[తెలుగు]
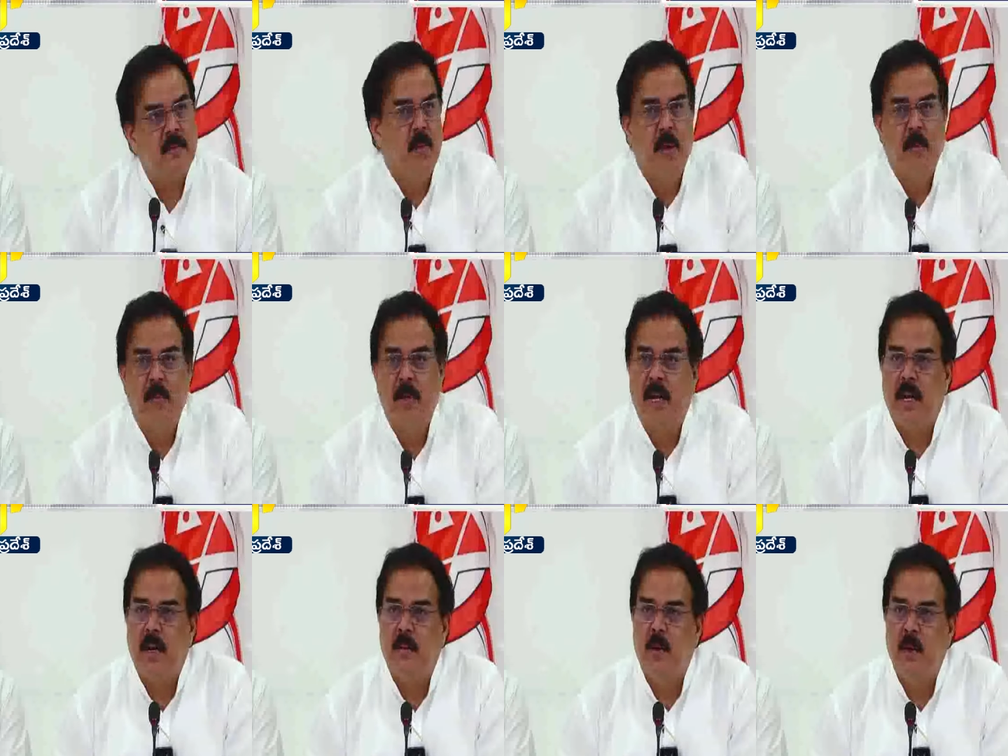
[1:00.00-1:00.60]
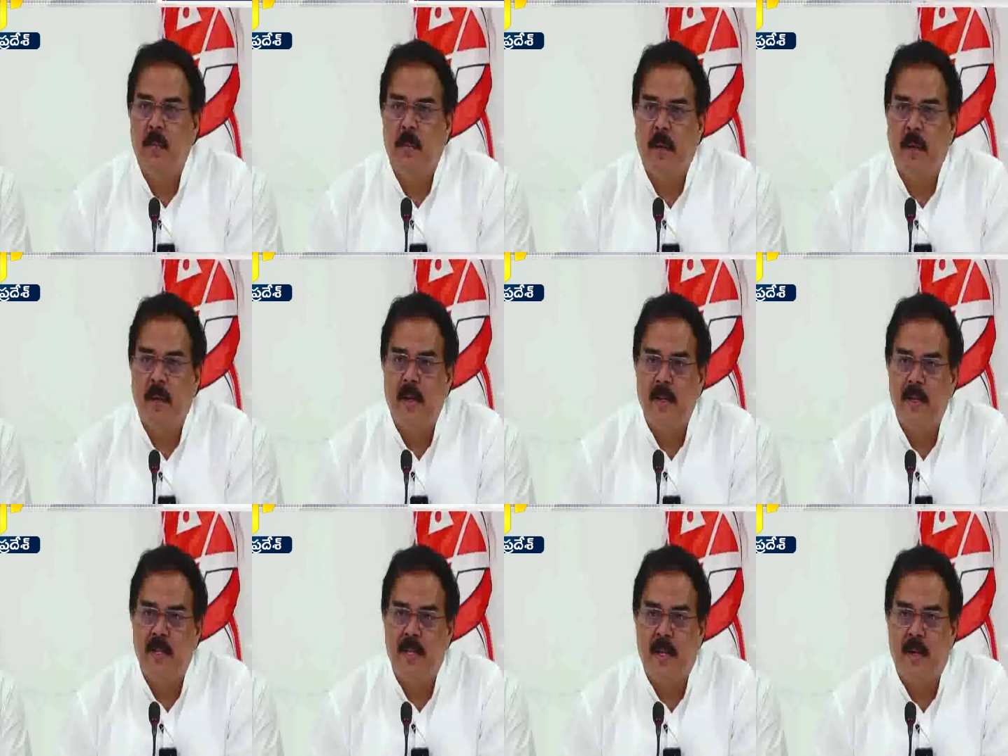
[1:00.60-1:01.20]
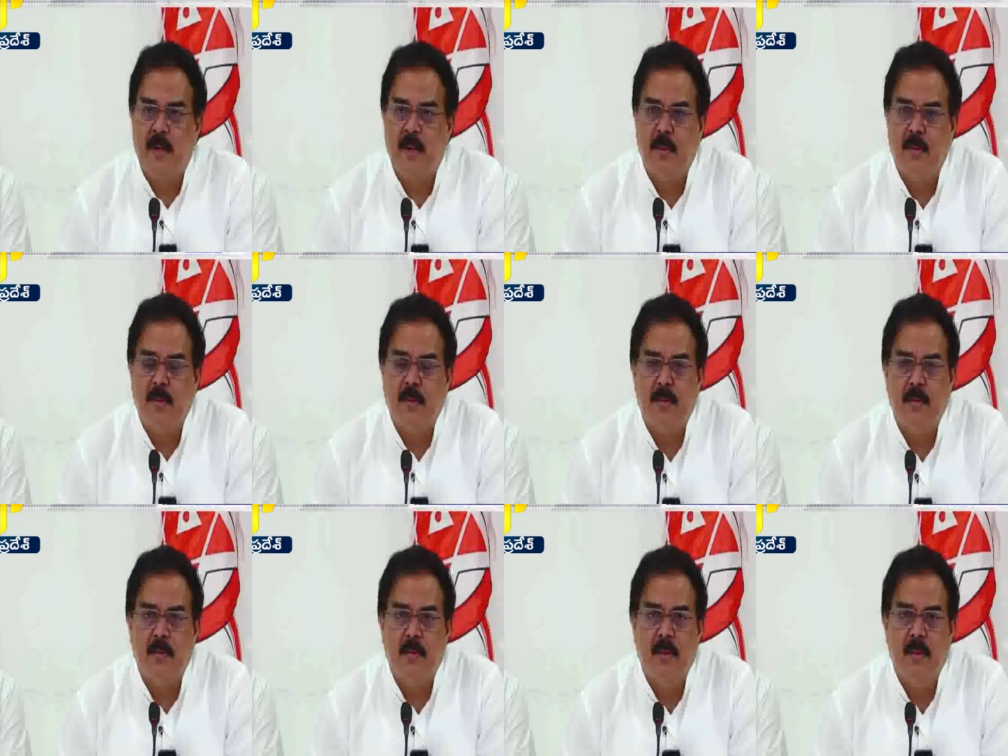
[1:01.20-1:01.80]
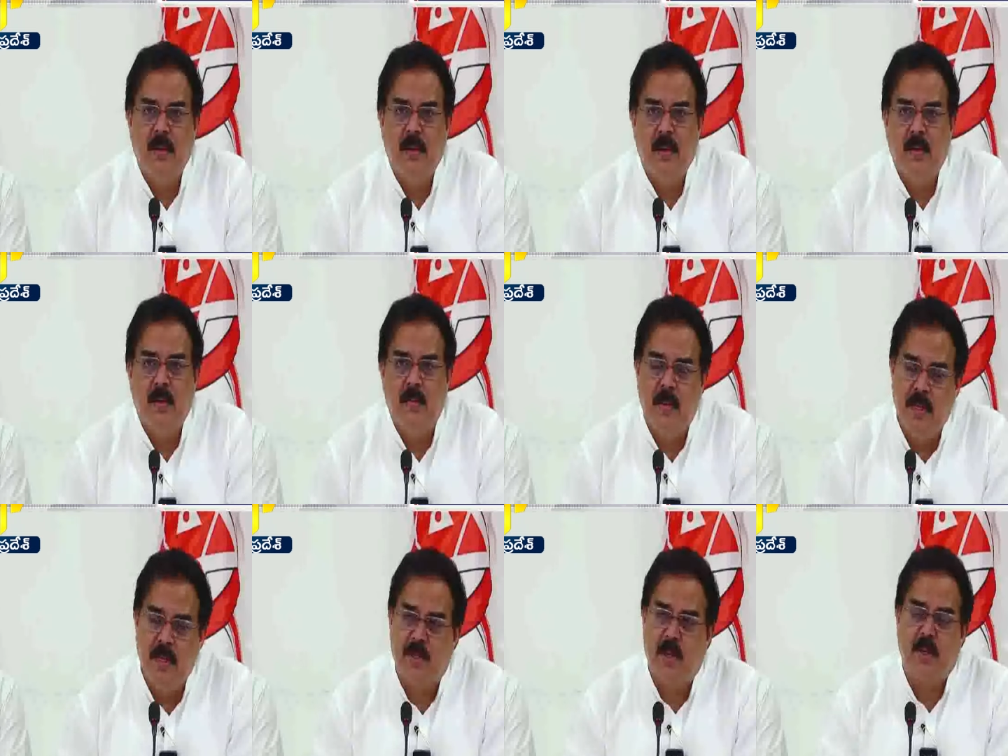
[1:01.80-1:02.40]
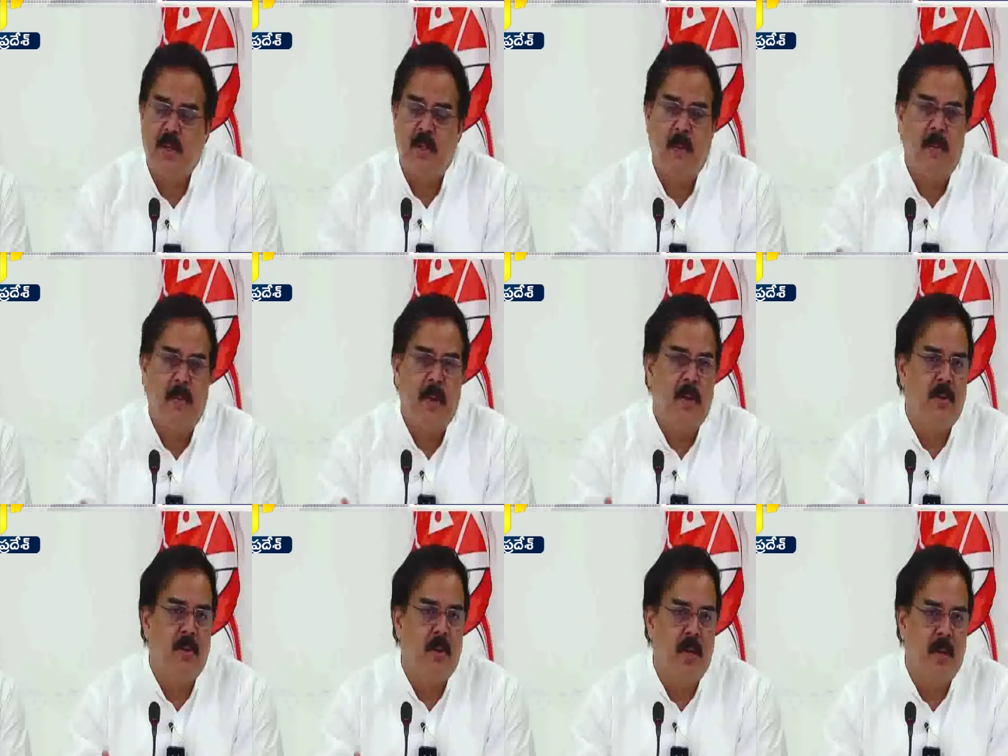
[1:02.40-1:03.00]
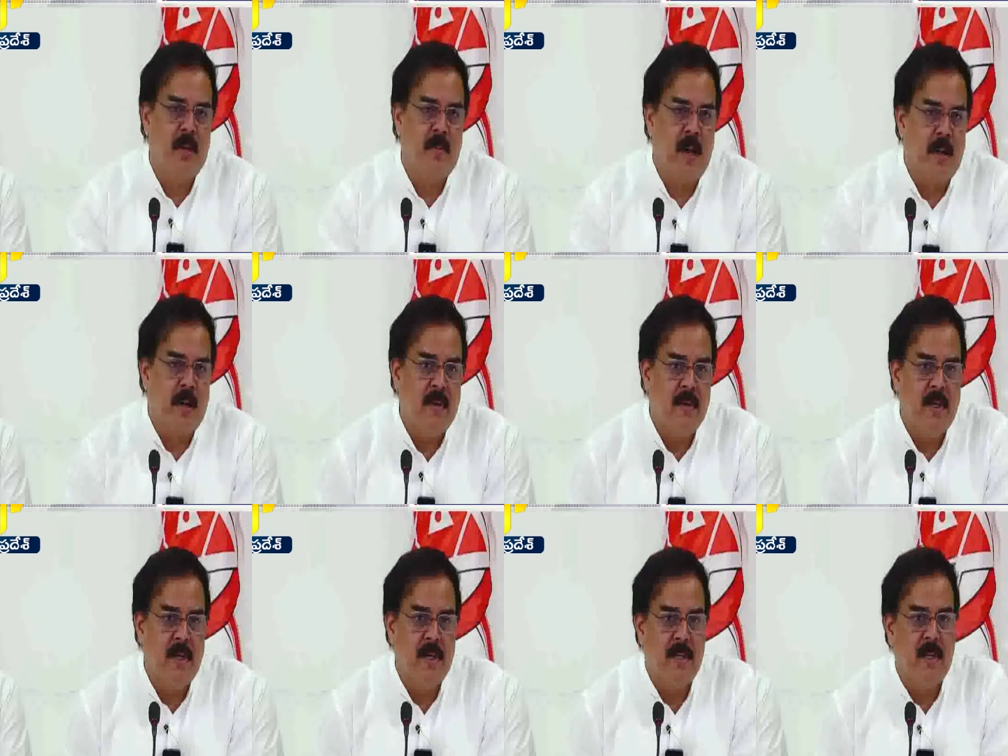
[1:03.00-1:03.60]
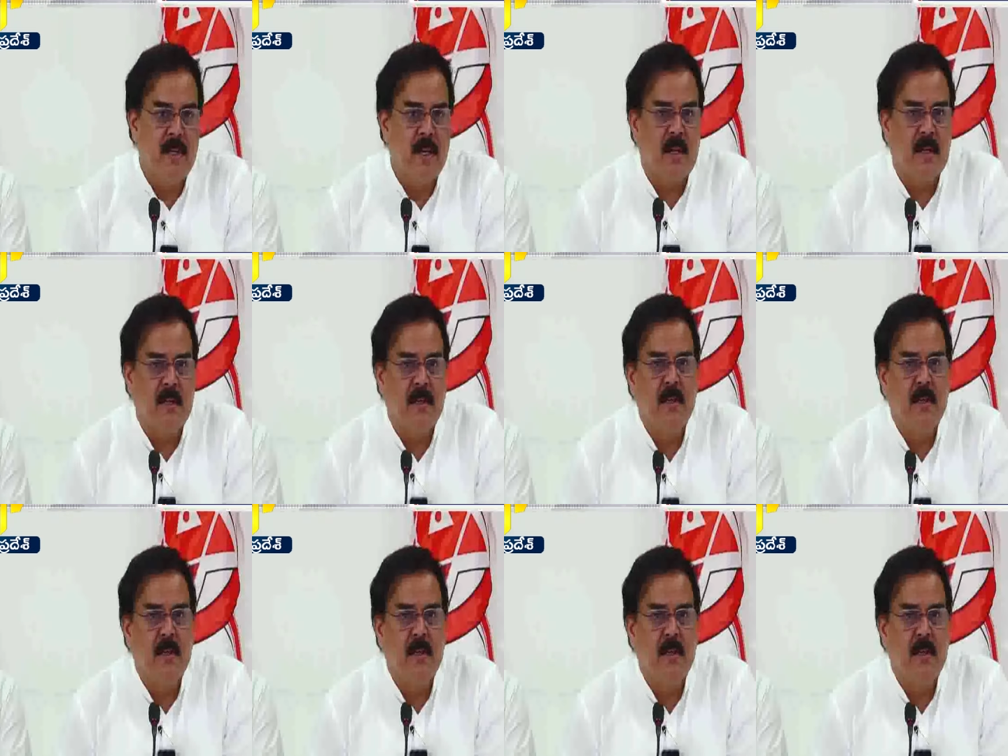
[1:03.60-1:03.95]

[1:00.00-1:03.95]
పోనీ మీరు అక్కడ పోయి పర్యటించారు మీ సొంత పేరుతో నిర్మాణం చేసిన